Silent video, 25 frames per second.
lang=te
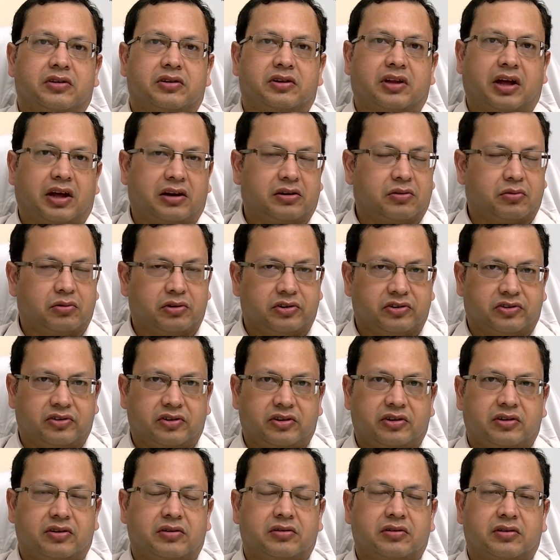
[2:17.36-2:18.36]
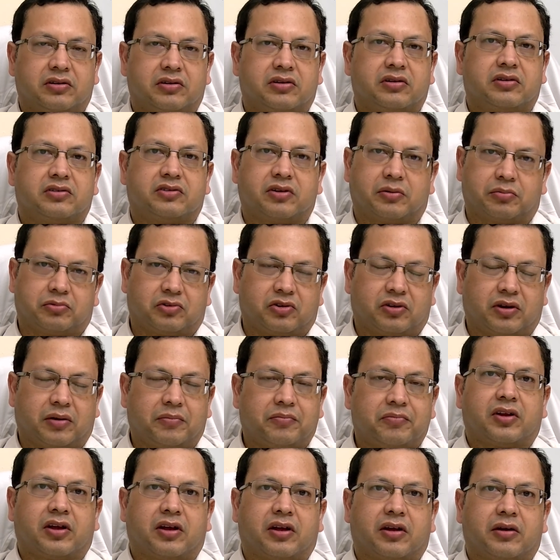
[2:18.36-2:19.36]
దాని గురించి చెప్తున్నాం
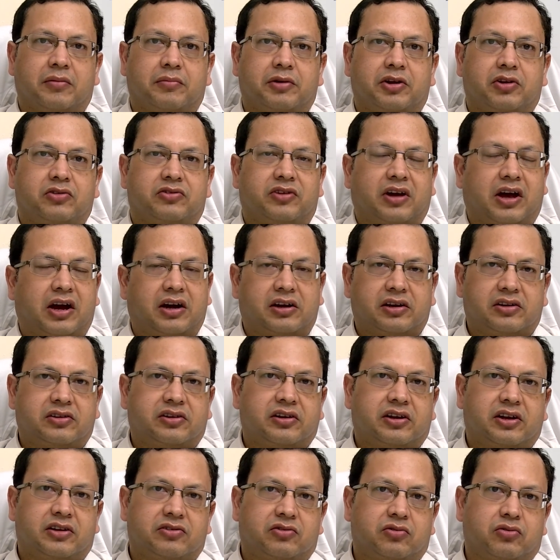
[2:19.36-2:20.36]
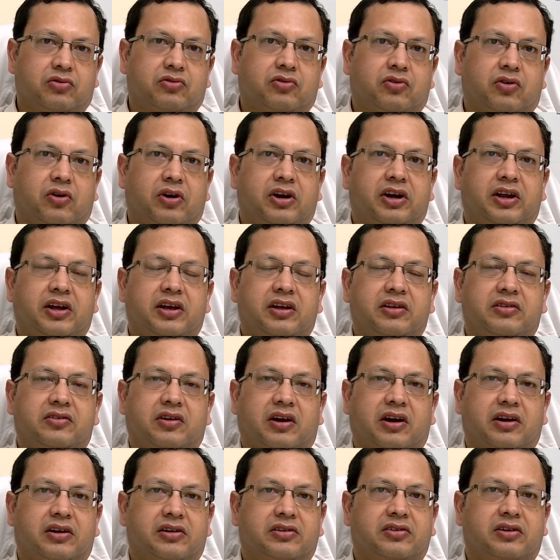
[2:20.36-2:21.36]
మీరు జాగ్రత్తగా చూసుకోండి
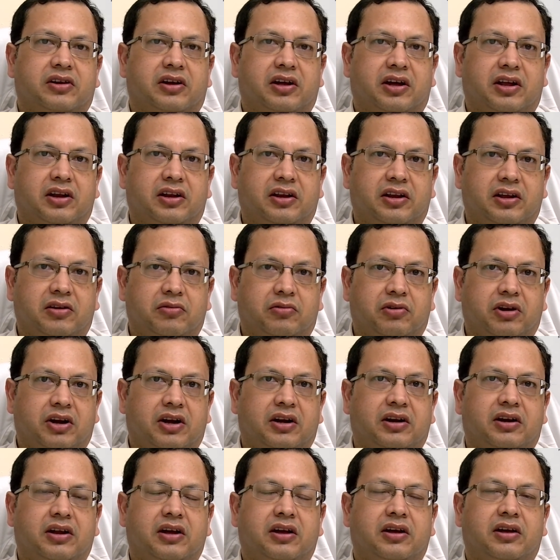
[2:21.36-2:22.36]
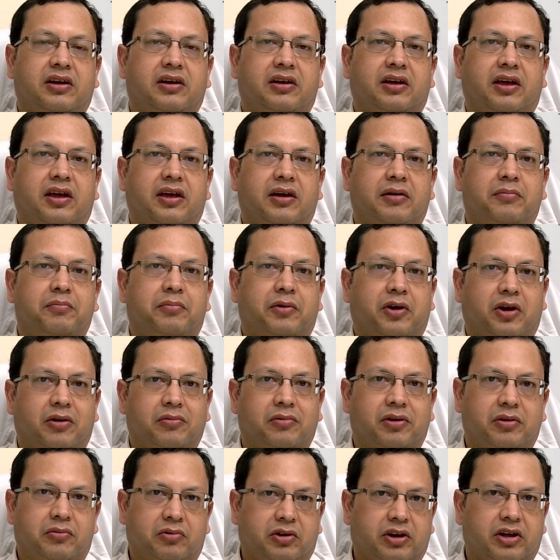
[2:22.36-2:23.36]
జాగ్రత్తగా అన్నీ ఉండంటే ఏం
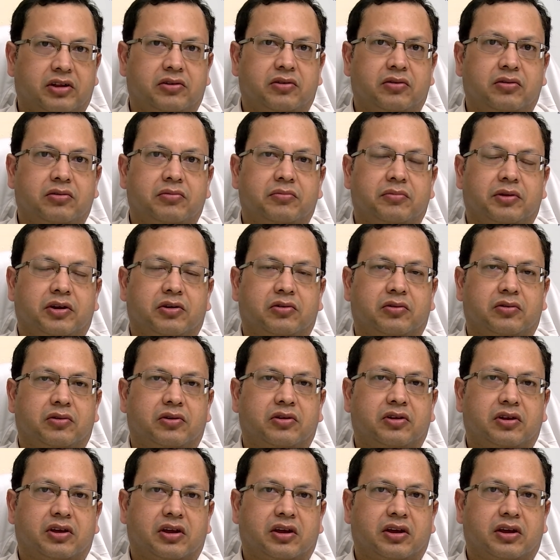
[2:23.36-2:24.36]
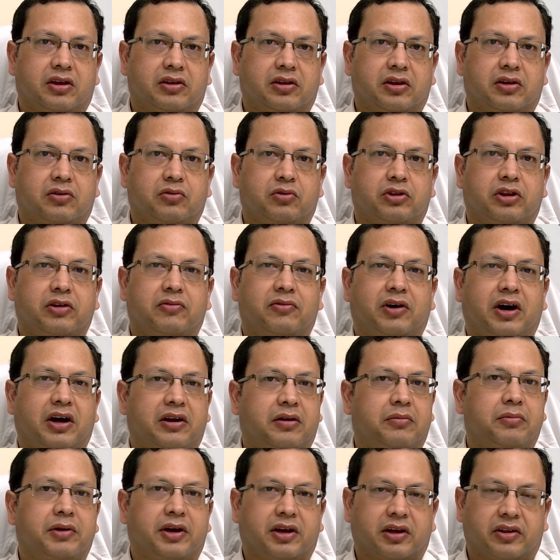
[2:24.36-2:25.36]
ప్రాబ్లం ఉండదు మీకు ఇది కొద్ది
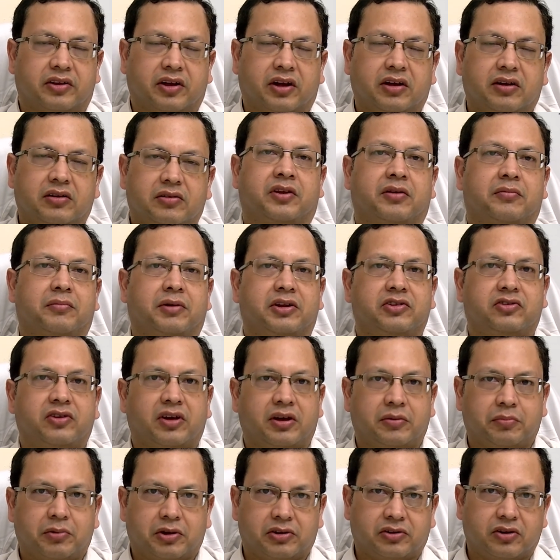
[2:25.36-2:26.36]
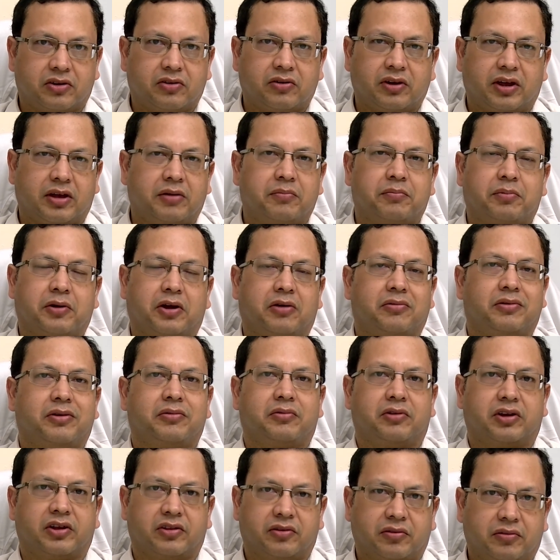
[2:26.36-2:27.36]
వారమే కదా మంచి అయిపోతారు ఏం ప్రాబ్లం
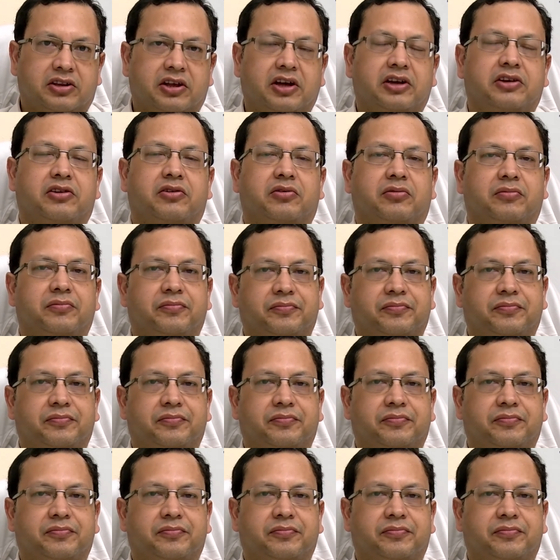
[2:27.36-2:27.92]
ఉండదు థ్యాంక్ యూ